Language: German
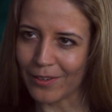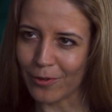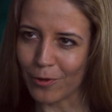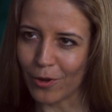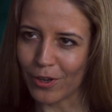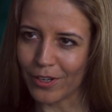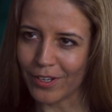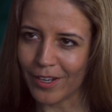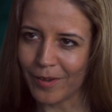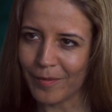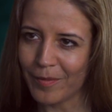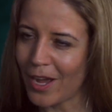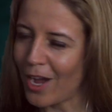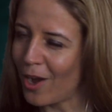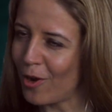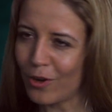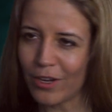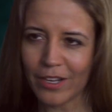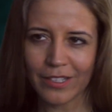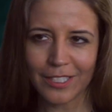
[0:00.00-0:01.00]
Einhörner
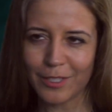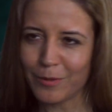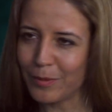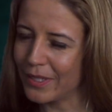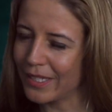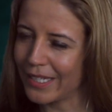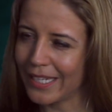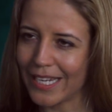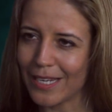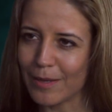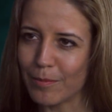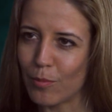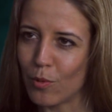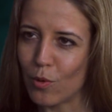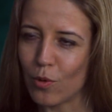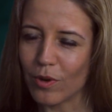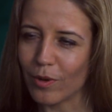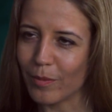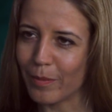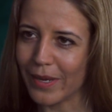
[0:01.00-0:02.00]
auch nicht mit
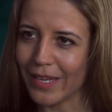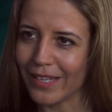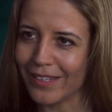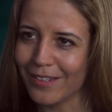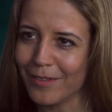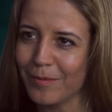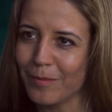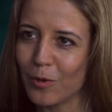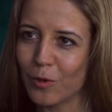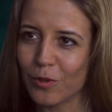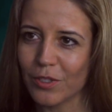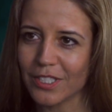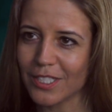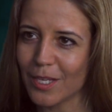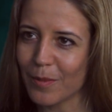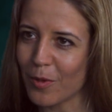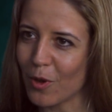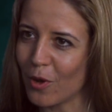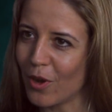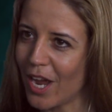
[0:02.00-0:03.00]
Regenbogenmähne und es
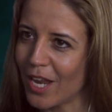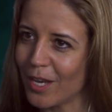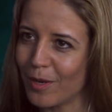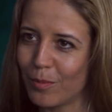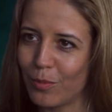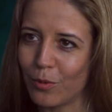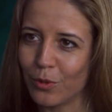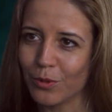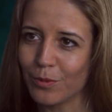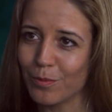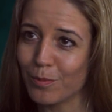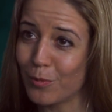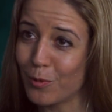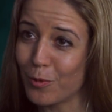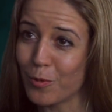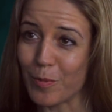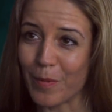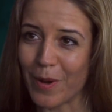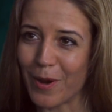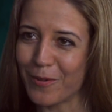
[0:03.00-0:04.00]
gibt auch keine bunten
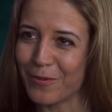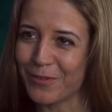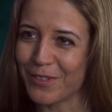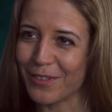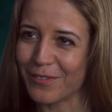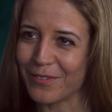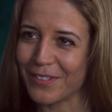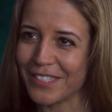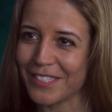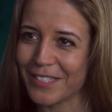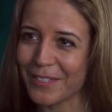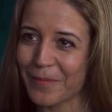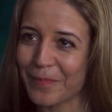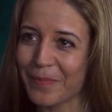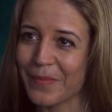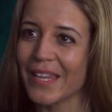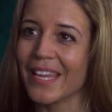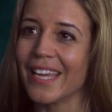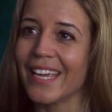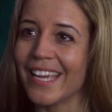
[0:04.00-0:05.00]
Blumen auf der Wiese.
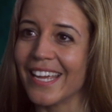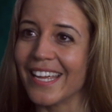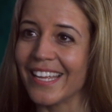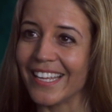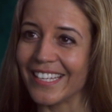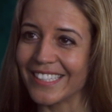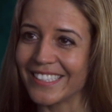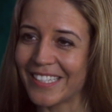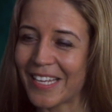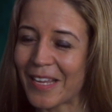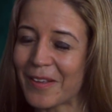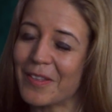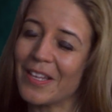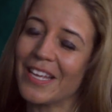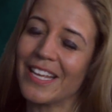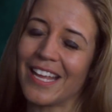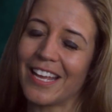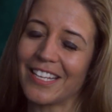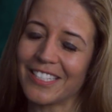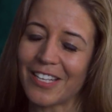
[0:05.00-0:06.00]
Es
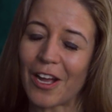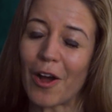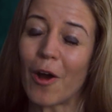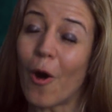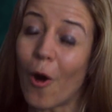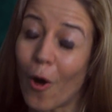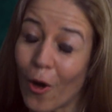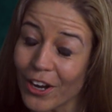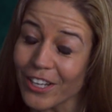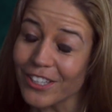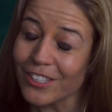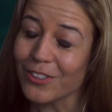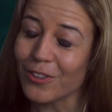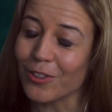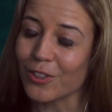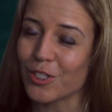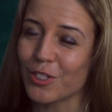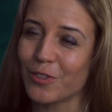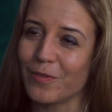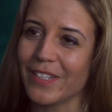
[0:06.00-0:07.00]
ist auch heute
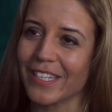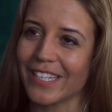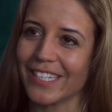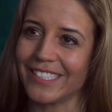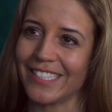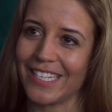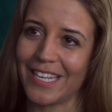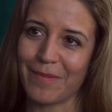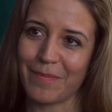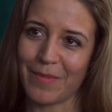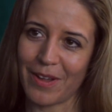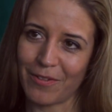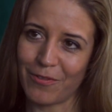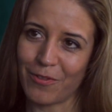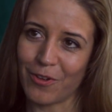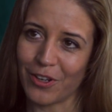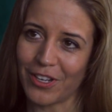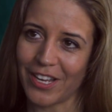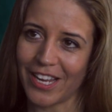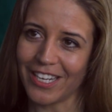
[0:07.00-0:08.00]
noch schwierig, eben
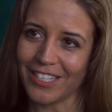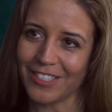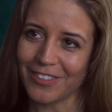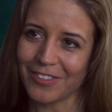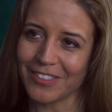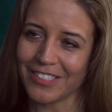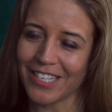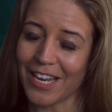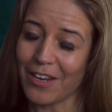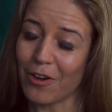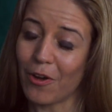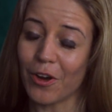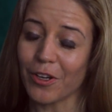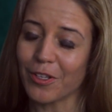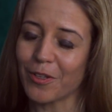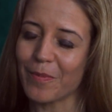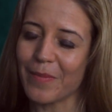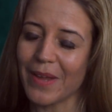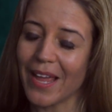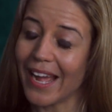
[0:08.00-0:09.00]
erfolgreich zu sein,
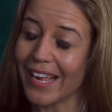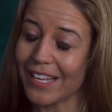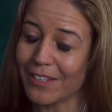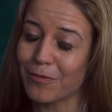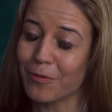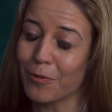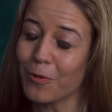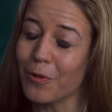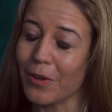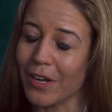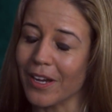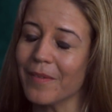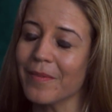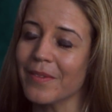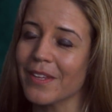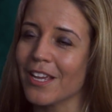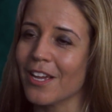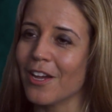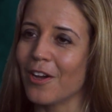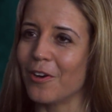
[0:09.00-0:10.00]
heute mehr als früher.
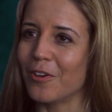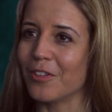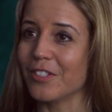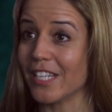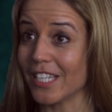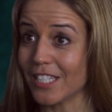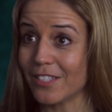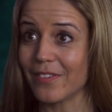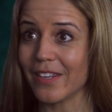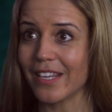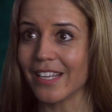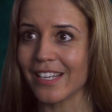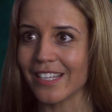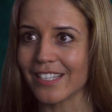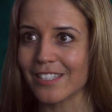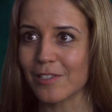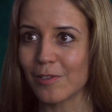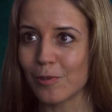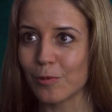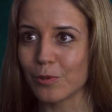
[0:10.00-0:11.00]
Und deswegen
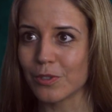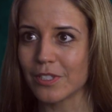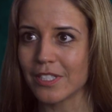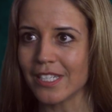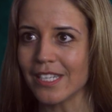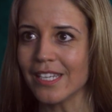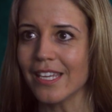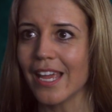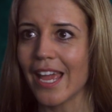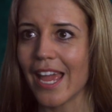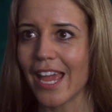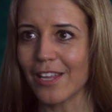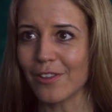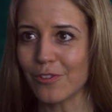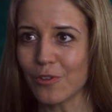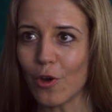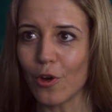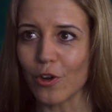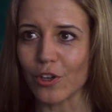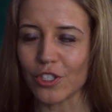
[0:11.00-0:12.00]
ist Lucy
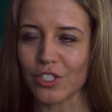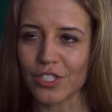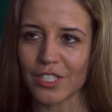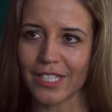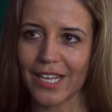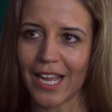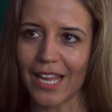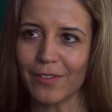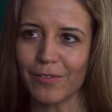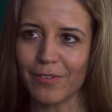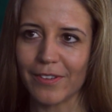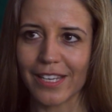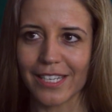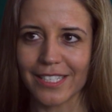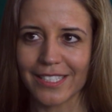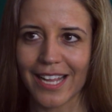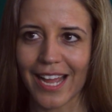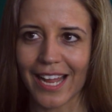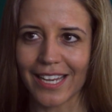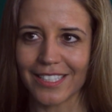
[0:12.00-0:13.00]
enttäuscht. Sie kann
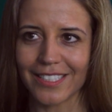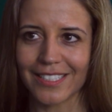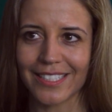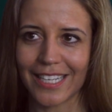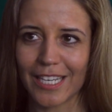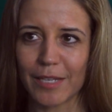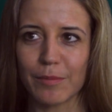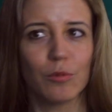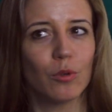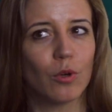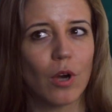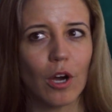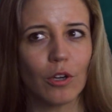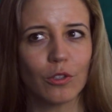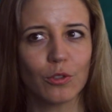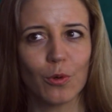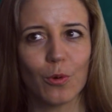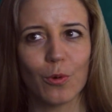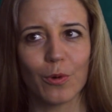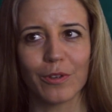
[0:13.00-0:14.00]
vielleicht gar nicht
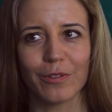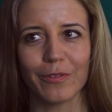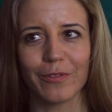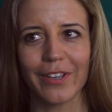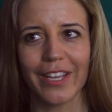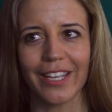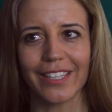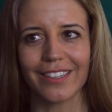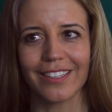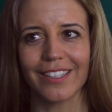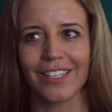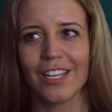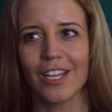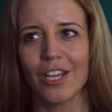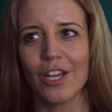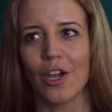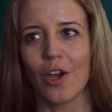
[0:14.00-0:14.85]
Drehbuchautorin werden.